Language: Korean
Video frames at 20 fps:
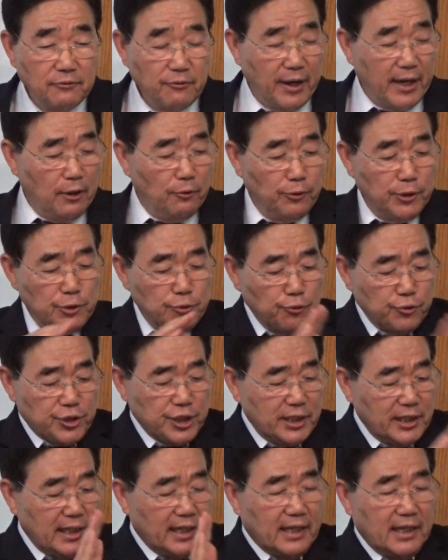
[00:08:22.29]
왜? 우리
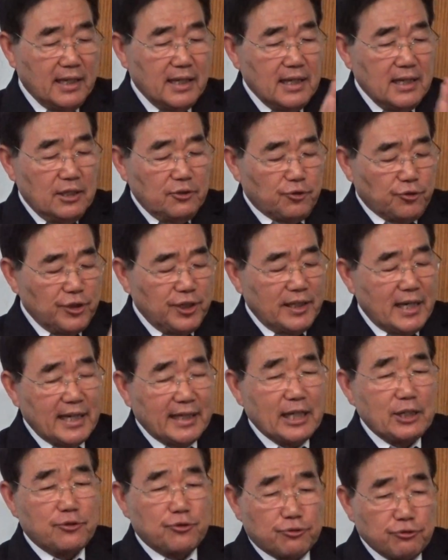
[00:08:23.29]
육신이 주님과
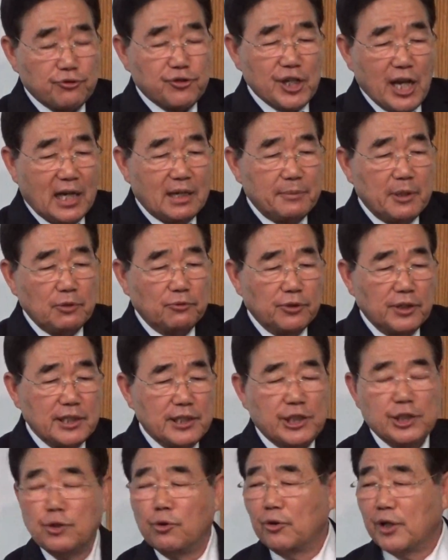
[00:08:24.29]
함께 죽지 않으면 우리는
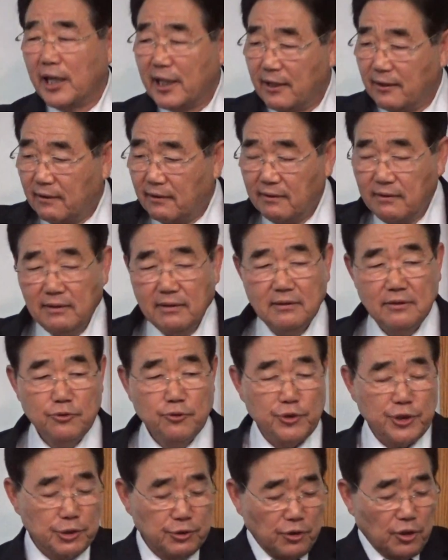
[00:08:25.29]
지옥 가요.
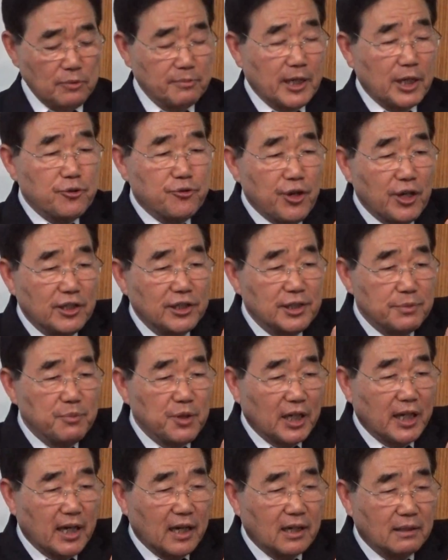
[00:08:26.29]
육신으로 얼마나 죄를
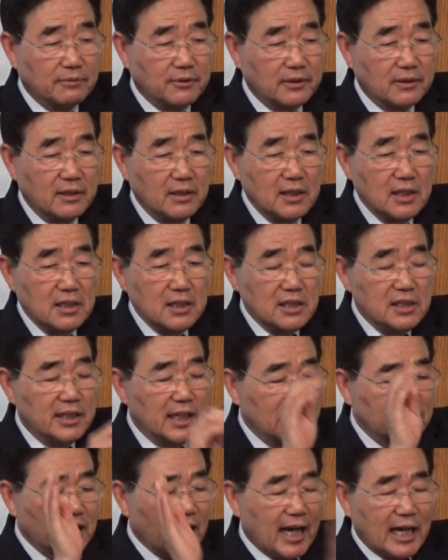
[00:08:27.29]
집니까 여러분?
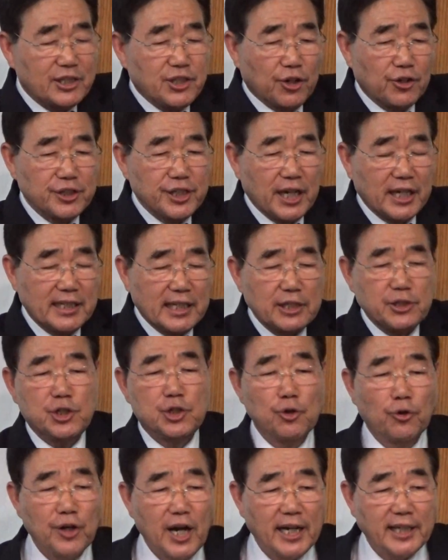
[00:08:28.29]
이게 다 정죄가 다
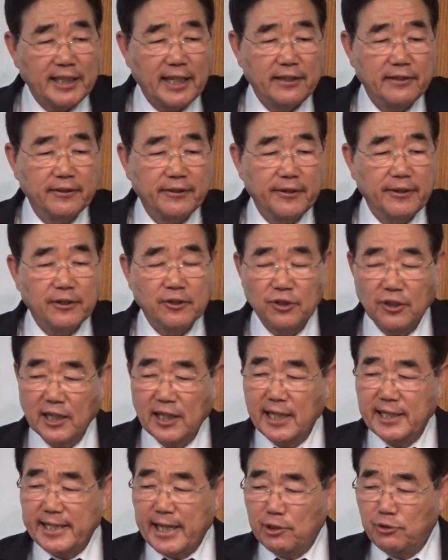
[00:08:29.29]
지옥 가게 되는 거예요.
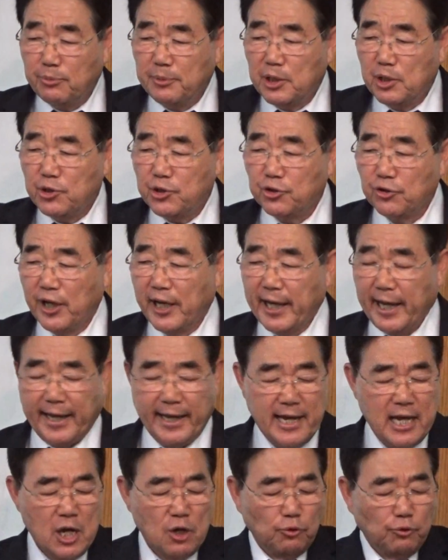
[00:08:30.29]
그러나 예수 믿는
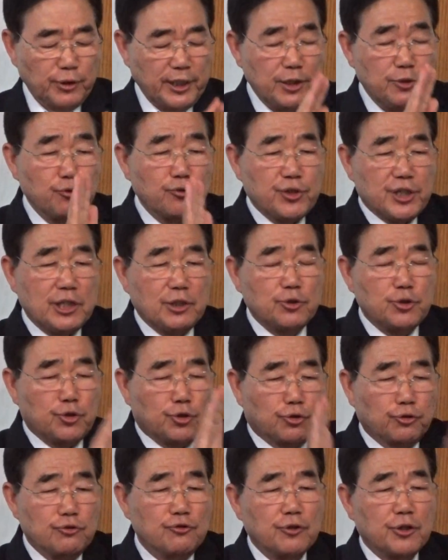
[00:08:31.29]
순간에 우리 육신은
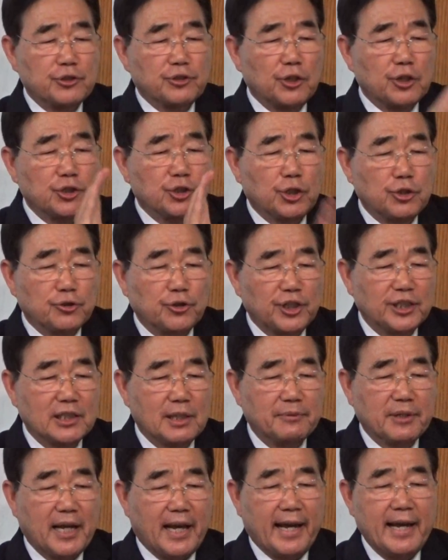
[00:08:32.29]
죽은 것으로 쳐주기
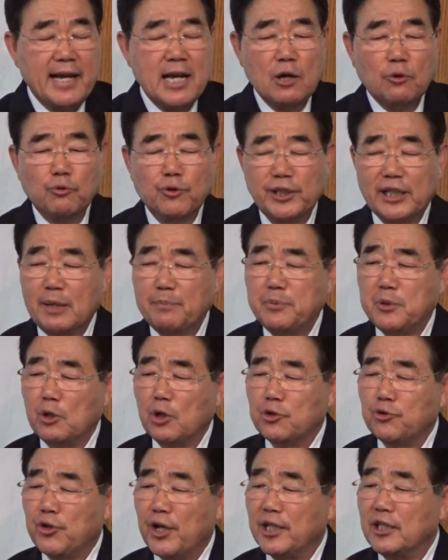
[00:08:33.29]
때문에 우리가
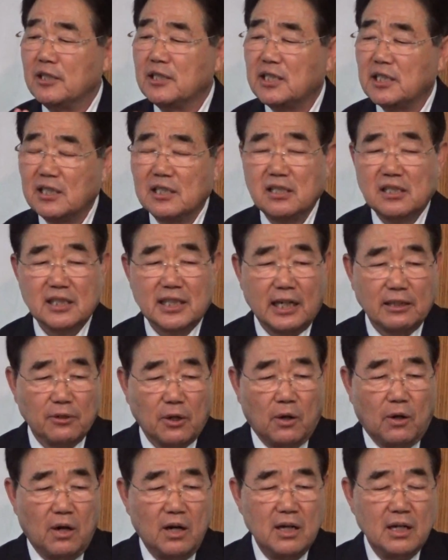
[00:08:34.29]
비록 죄를
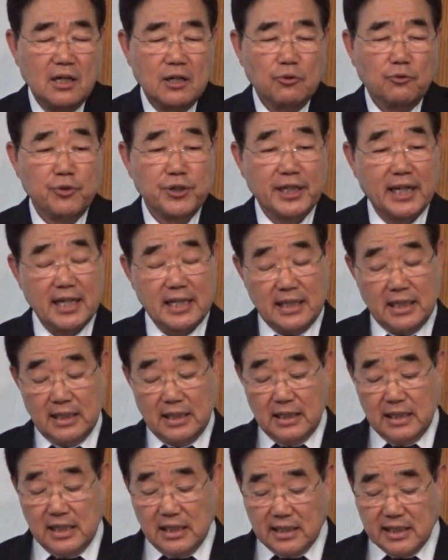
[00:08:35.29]
지을지라도 우리가
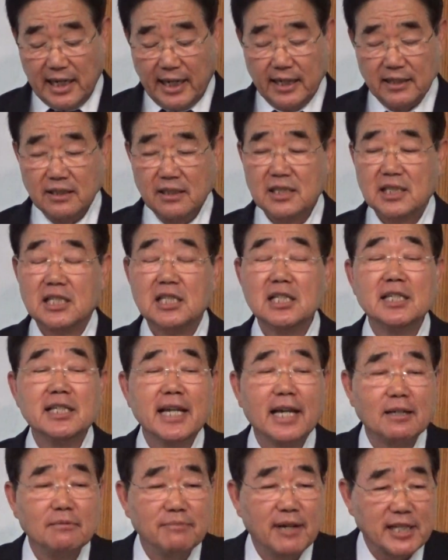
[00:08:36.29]
이 땅에서
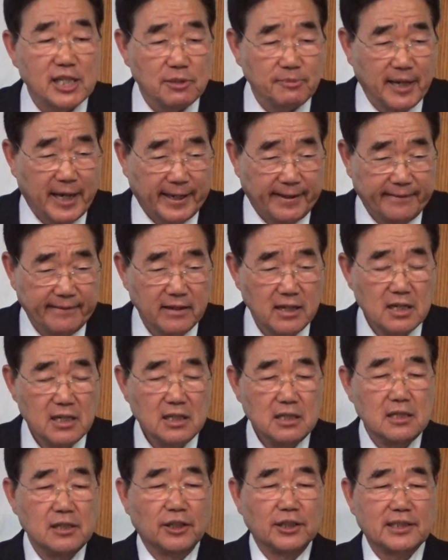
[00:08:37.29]
징계는 받지만
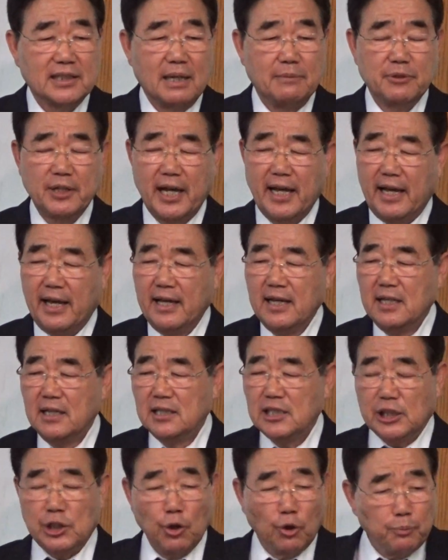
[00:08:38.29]
이것 때문에
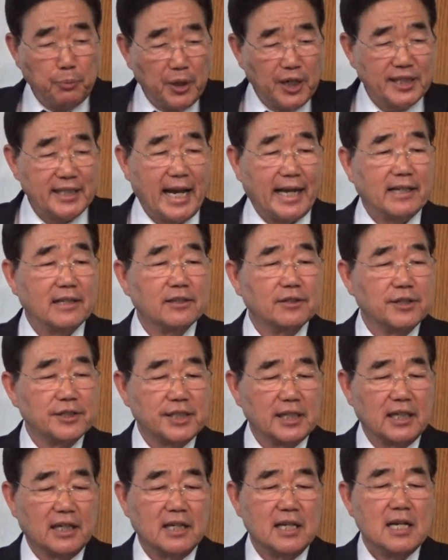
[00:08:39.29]
지옥 보내지 않는
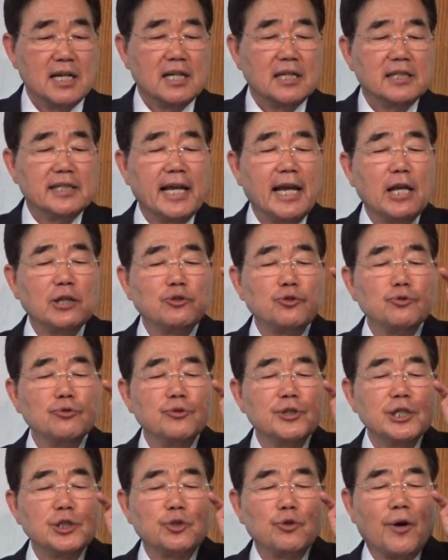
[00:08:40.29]
것이 예수
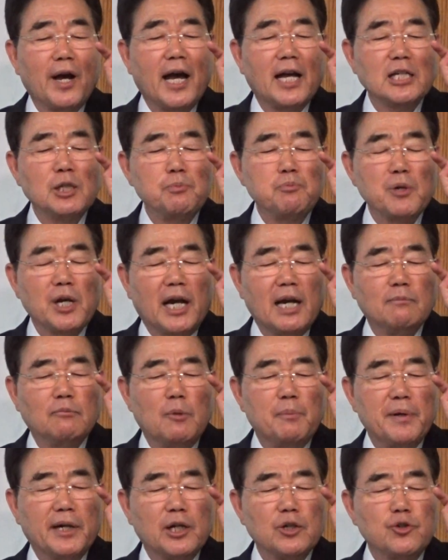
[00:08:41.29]
그리스도가 십자가에
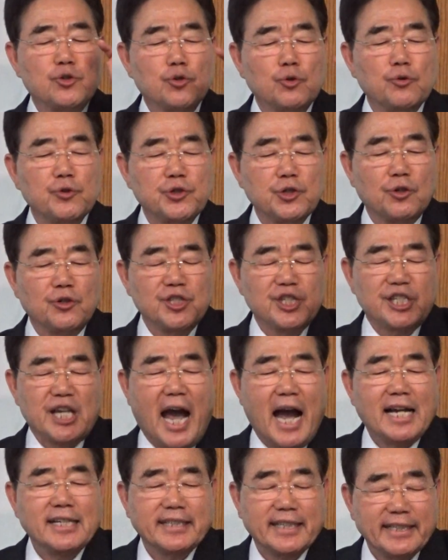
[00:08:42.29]
못 박혀 죽으시고
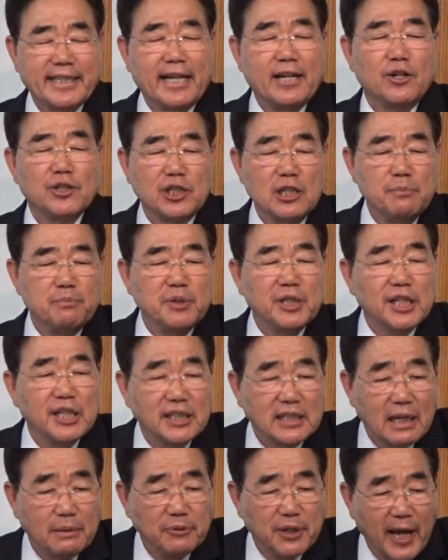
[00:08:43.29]
장사된 것을
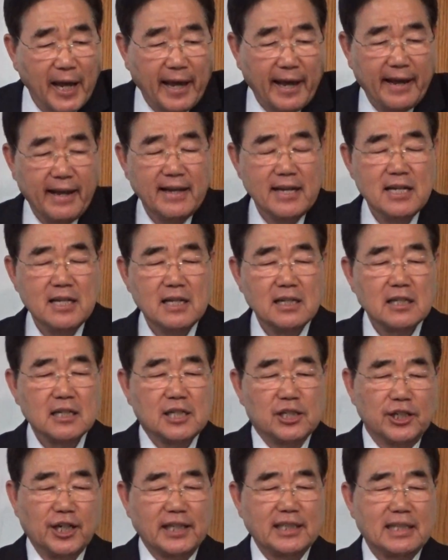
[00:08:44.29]
믿기 때문에
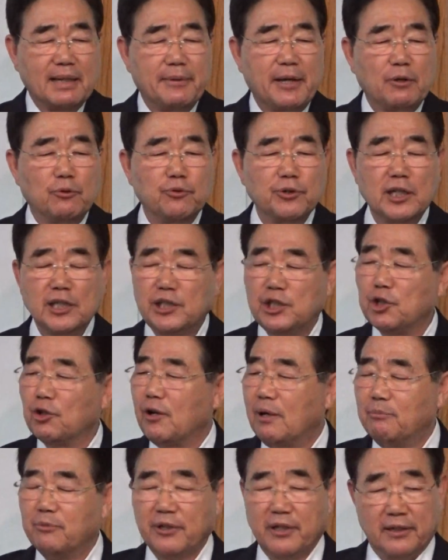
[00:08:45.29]
그렇기 때문에 우리를 지옥
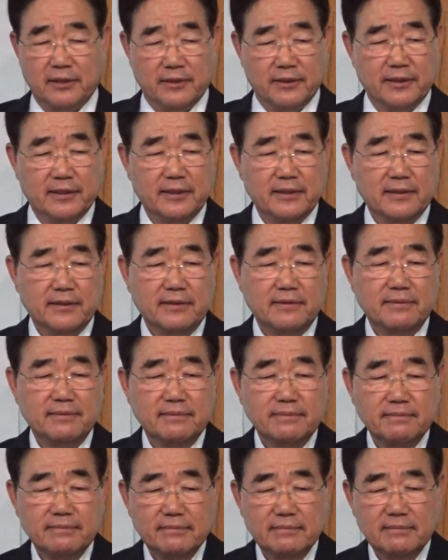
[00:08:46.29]
안 보내는 거예요.
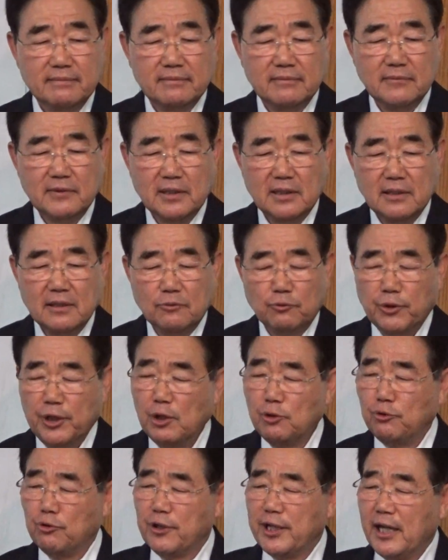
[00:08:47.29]

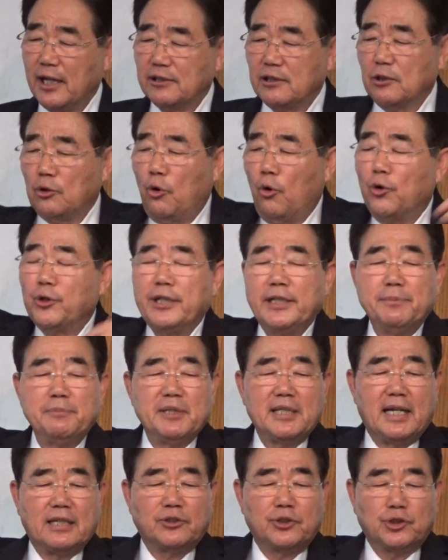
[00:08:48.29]
우리 구원하는 것은
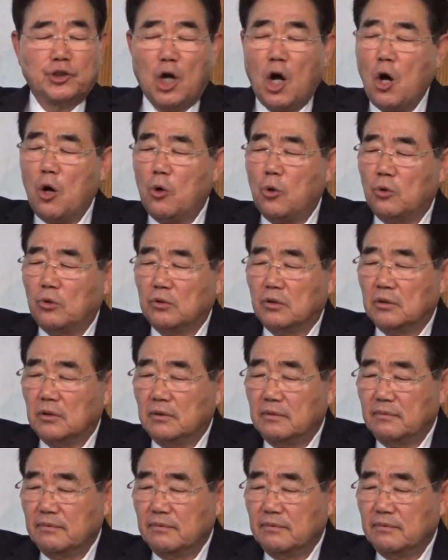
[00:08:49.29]
혼입니다. 소울.